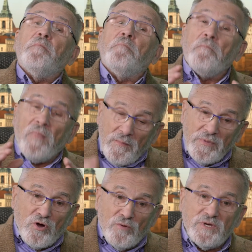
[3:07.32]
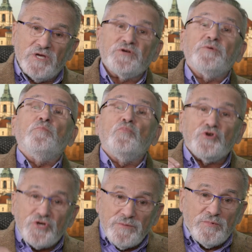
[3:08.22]
mamy go mieć,
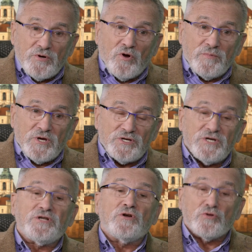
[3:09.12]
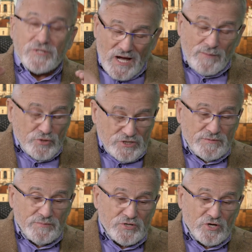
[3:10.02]
musimy go mieć i tylko tak
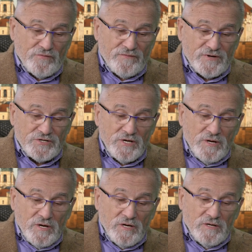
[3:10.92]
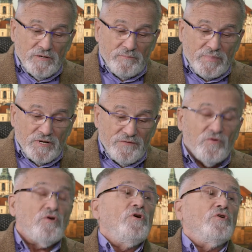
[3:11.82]
możemy przechowywać
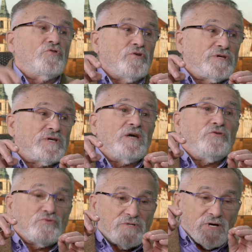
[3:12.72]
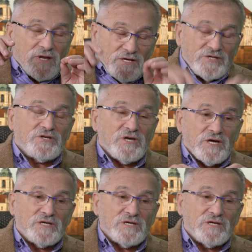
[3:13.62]
paliwo, to jest już nareszcie